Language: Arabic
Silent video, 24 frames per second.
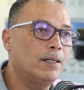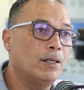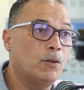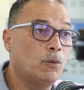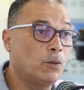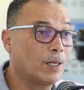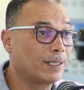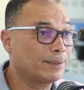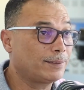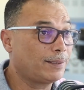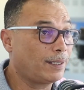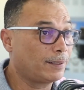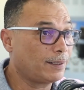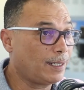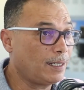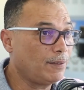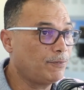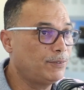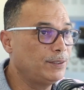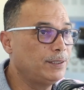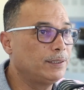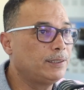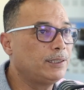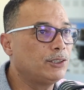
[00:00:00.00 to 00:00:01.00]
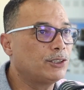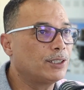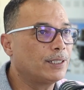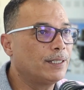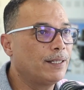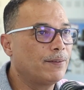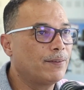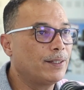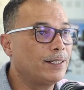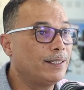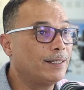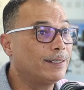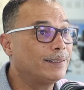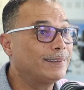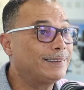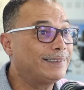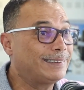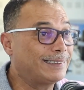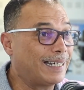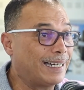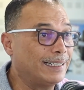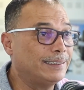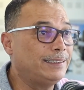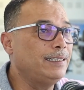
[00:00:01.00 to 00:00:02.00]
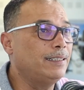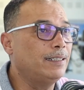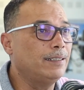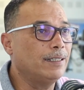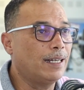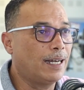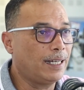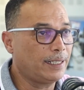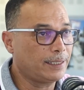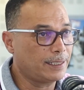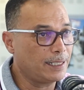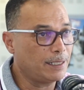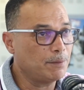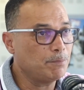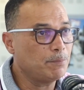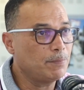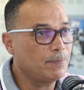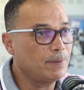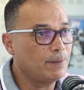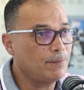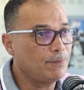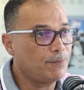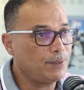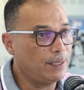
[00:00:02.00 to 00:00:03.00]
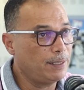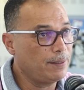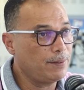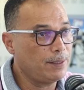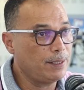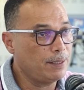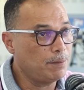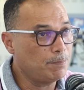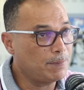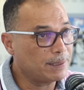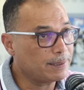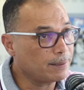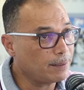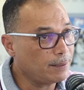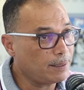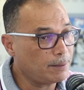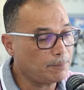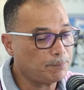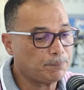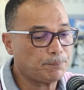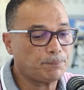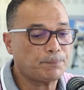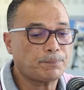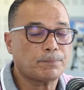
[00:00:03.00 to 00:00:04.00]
هو اقترح في الاتجاه هذايا تعديل الاحكام في هذه المساله